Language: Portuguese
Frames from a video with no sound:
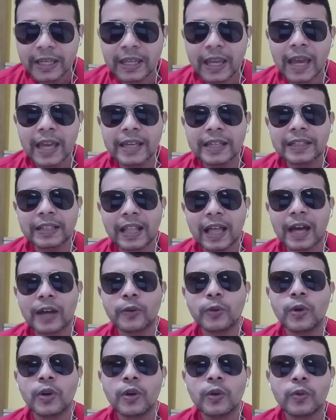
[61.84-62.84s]
E aí,
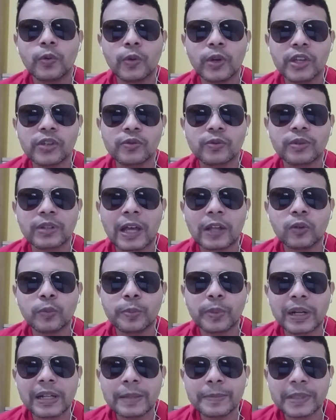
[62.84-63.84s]
claro, o
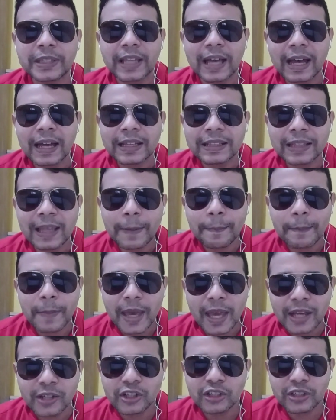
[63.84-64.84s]
resultado preliminar da
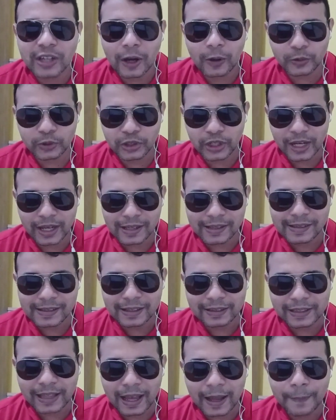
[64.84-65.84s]
média de
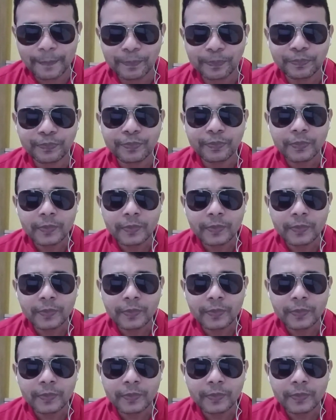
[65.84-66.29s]
audiência, tá?